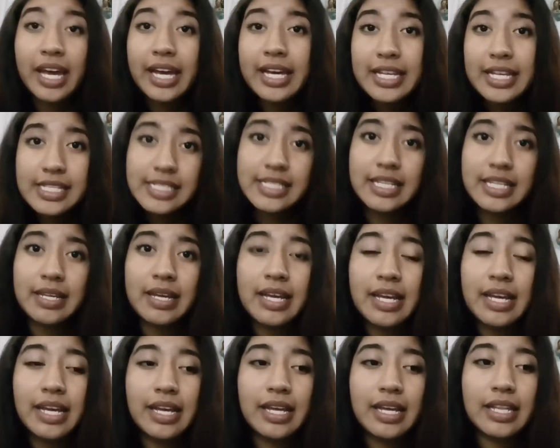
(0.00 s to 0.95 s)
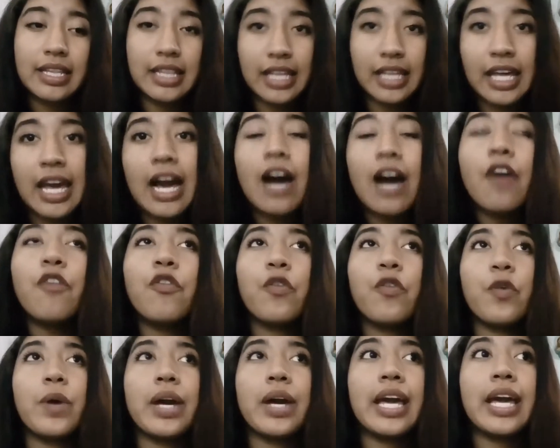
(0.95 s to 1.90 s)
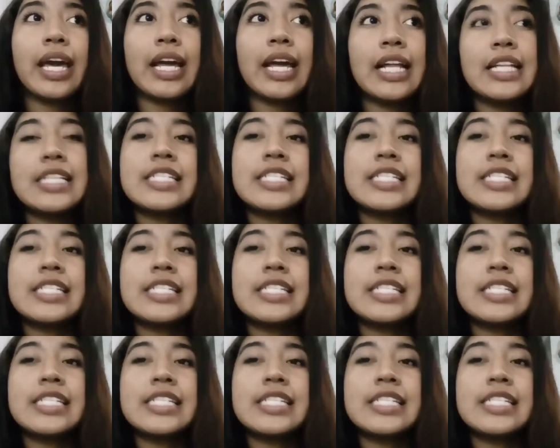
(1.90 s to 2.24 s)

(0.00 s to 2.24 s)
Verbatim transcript: este día fue